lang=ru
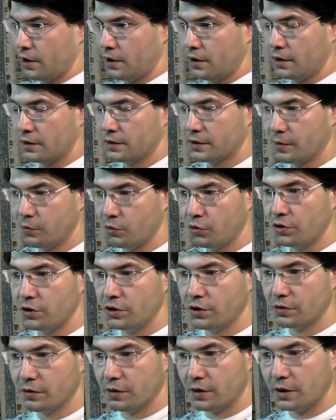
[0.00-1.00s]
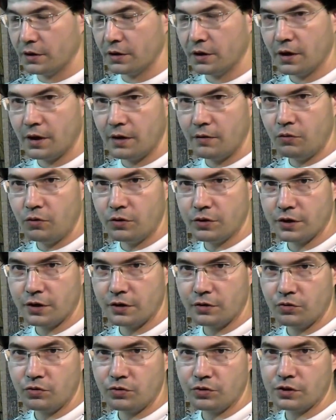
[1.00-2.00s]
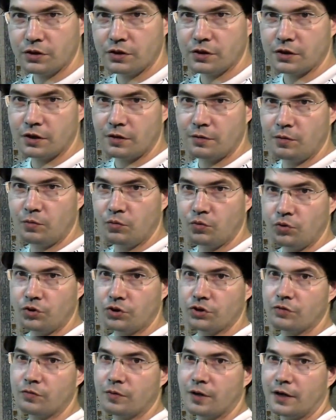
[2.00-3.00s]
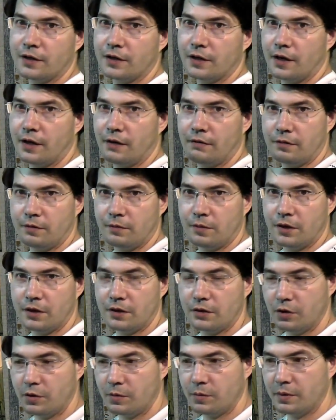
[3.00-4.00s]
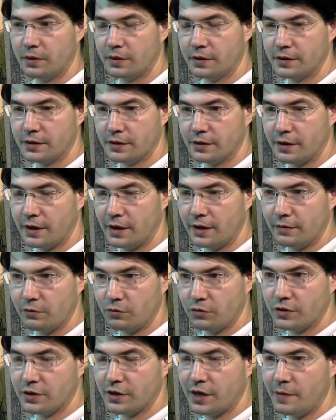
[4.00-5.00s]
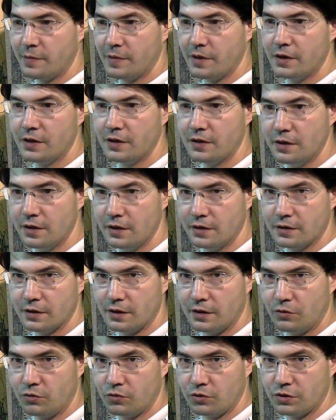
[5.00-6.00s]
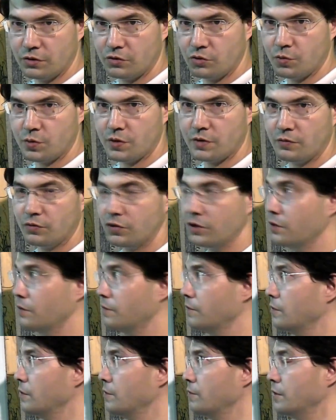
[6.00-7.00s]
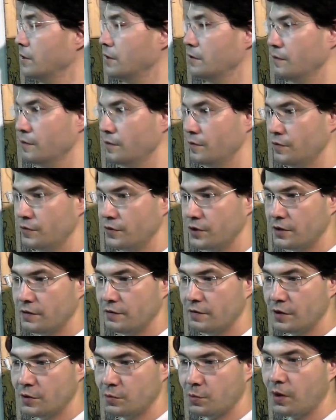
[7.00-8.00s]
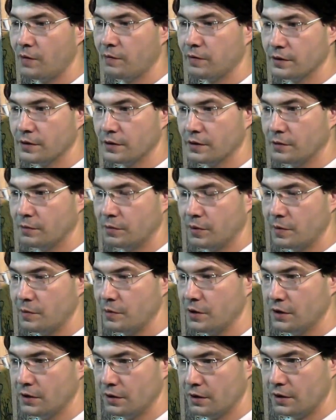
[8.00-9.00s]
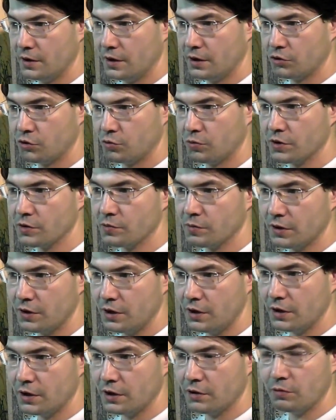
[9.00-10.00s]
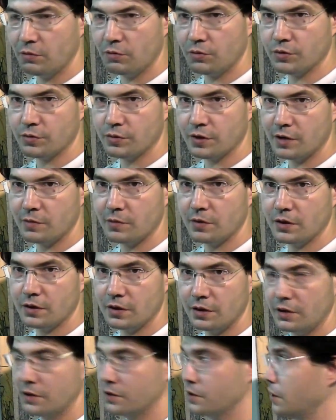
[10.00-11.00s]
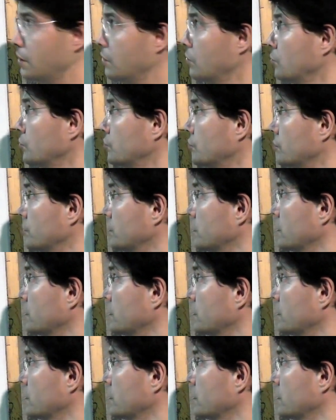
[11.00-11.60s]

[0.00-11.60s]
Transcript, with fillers: само единство как таковое соотносится с самим множеством как таковым, да, и как, бы, как вот сами идеи соотносятся. Собственно, вот это, в этом весь пафос Пармении, да, чтобы рассмотреть, каким образом сами идеи соотносятся.